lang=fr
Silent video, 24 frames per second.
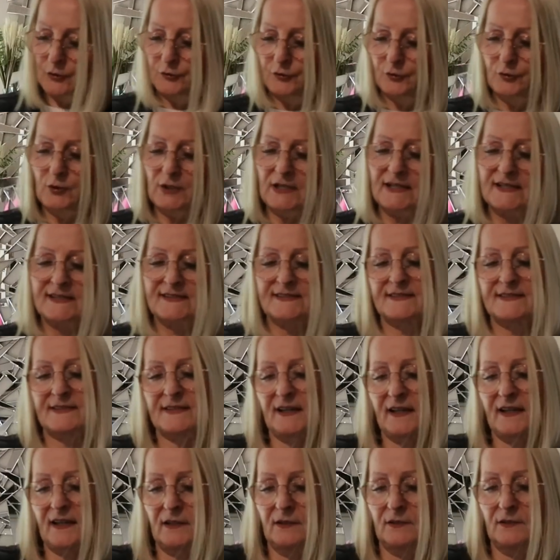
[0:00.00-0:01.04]
de
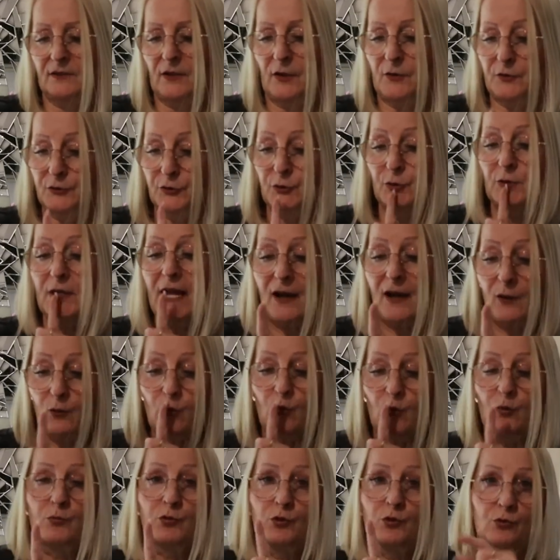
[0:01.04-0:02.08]
l'extrait, non, de
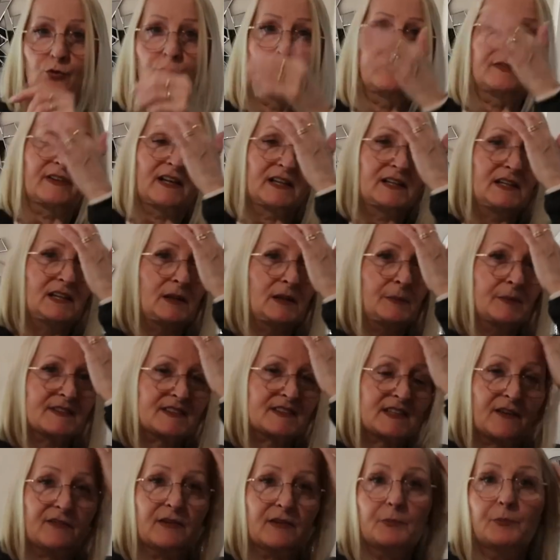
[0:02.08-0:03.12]
l'arôme goût vanille,
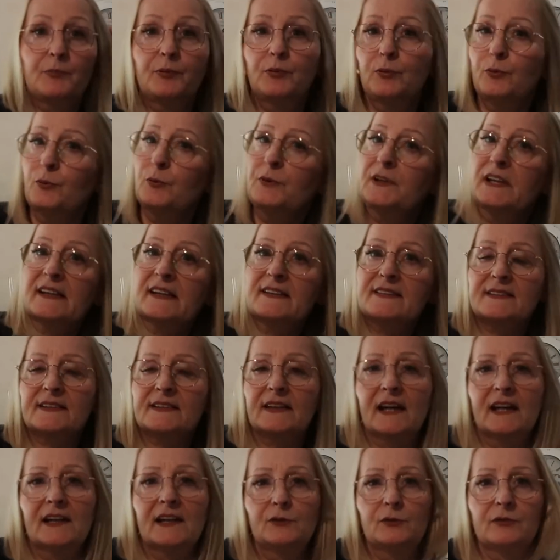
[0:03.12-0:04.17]
parce qu'il n'y avait plus
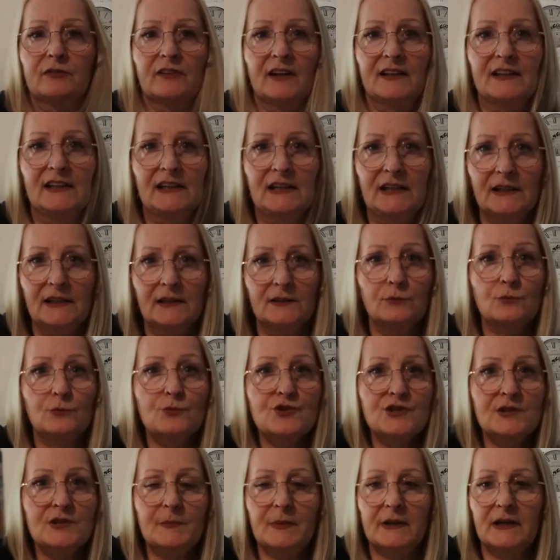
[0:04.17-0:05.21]
d'extrait de vanille,
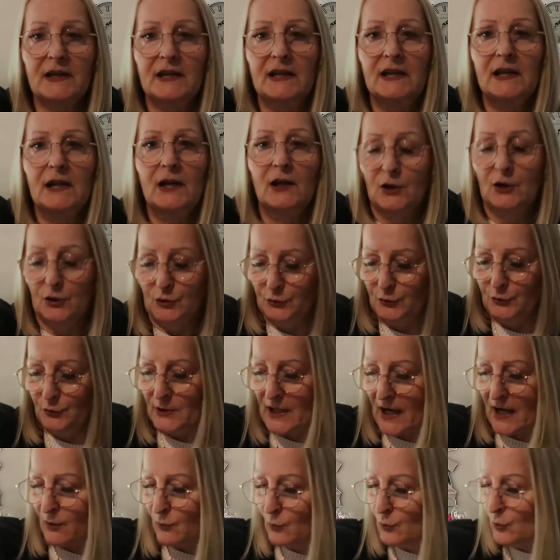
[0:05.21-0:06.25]
donc j'ai pris de
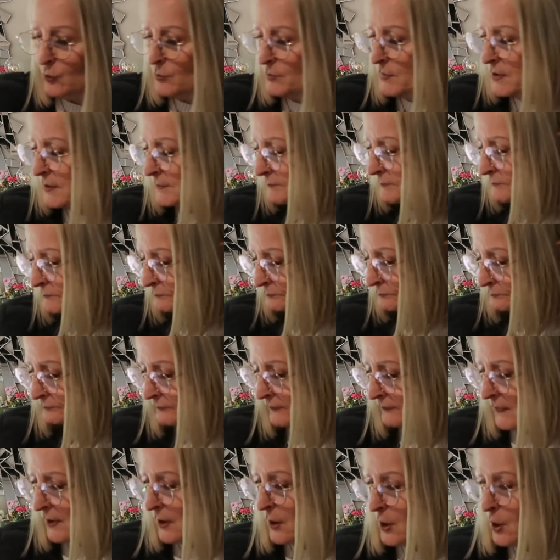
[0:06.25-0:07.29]
l'arôme,
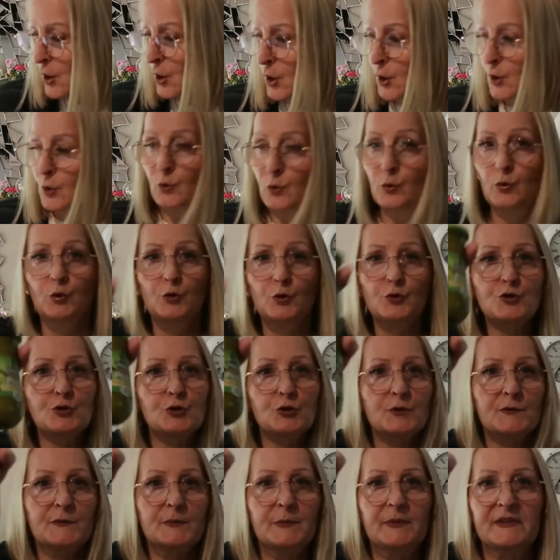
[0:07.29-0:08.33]
une
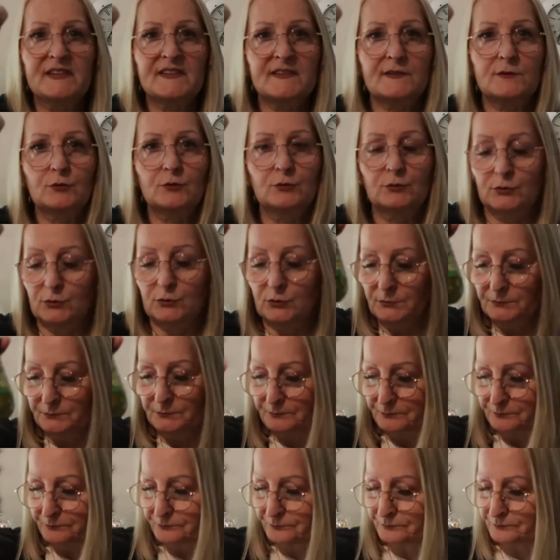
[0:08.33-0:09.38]
sauce pesto,
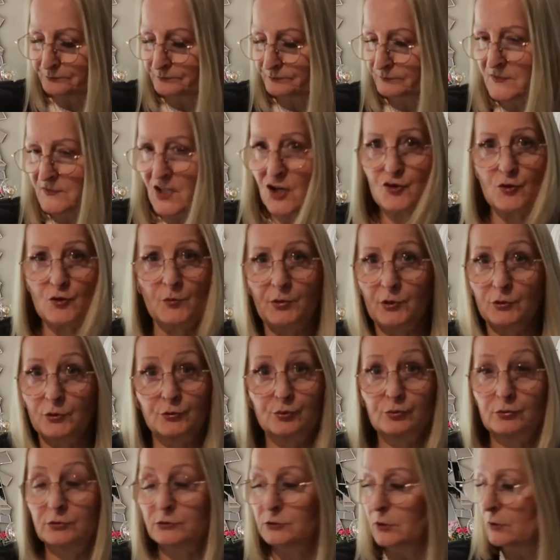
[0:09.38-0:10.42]
ça j'en prends tout le